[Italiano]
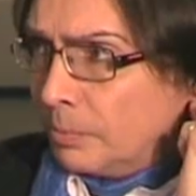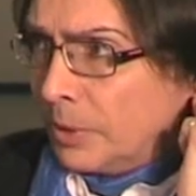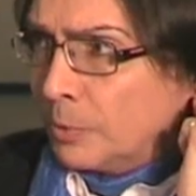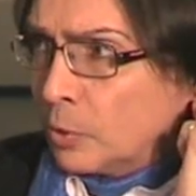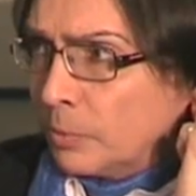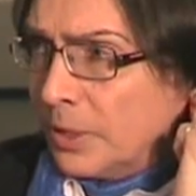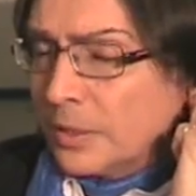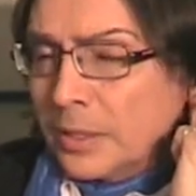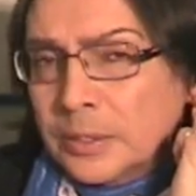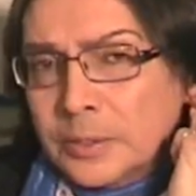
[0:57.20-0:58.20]
premio
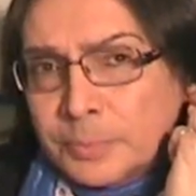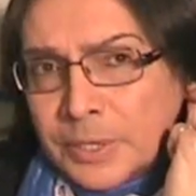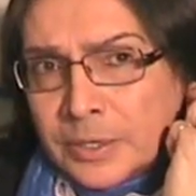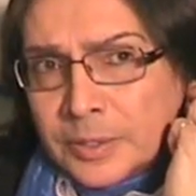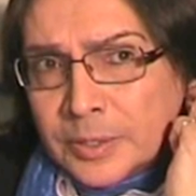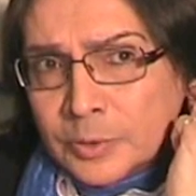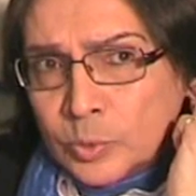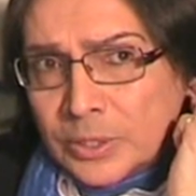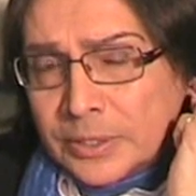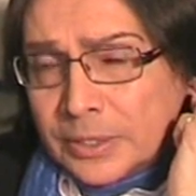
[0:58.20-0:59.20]
Nobel la, per la
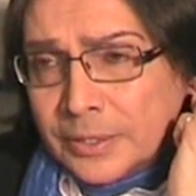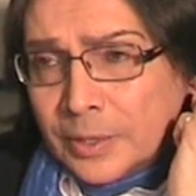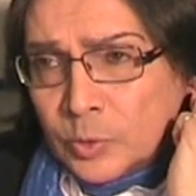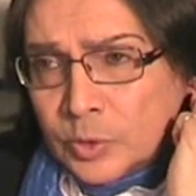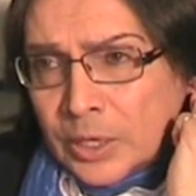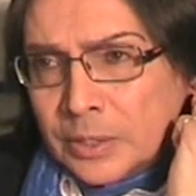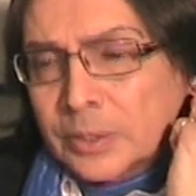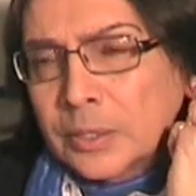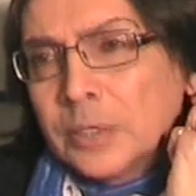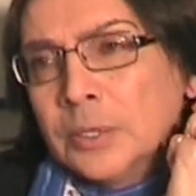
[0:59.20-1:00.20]
letteratura nel,
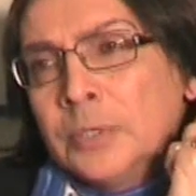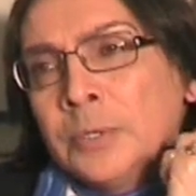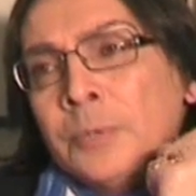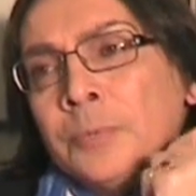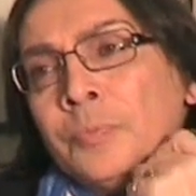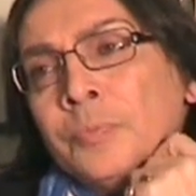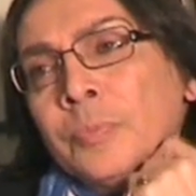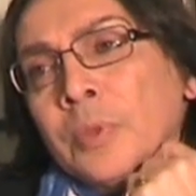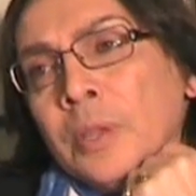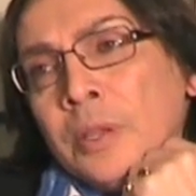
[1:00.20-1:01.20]
nell'80.
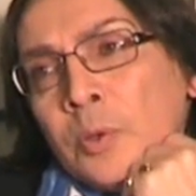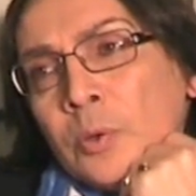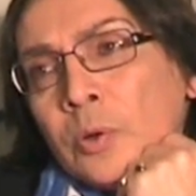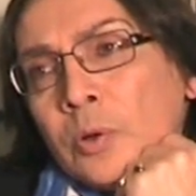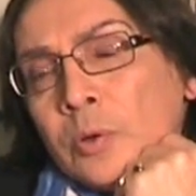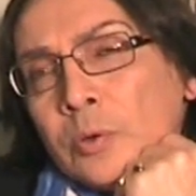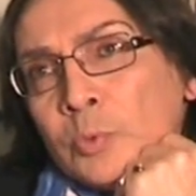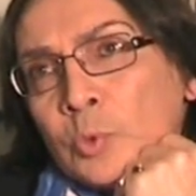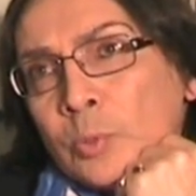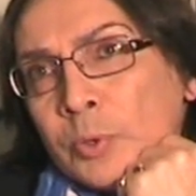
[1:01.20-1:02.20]
E io ho
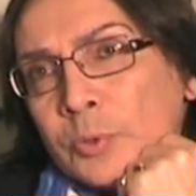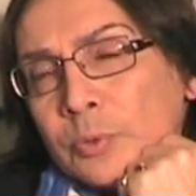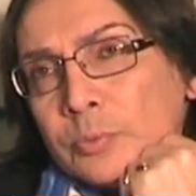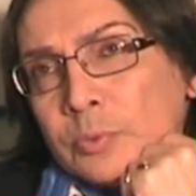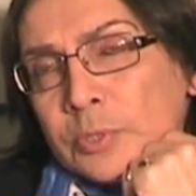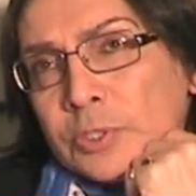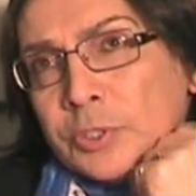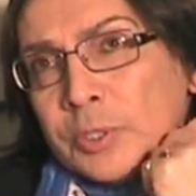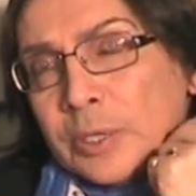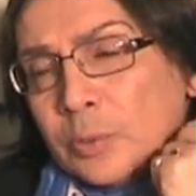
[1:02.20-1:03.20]
avuto modo, ho
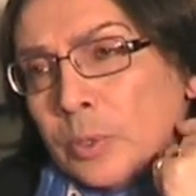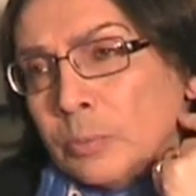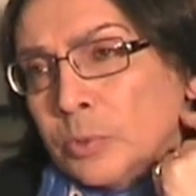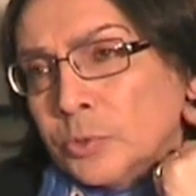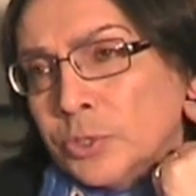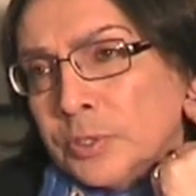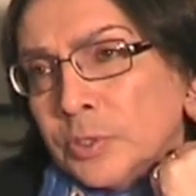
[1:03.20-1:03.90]
recitato al Bonci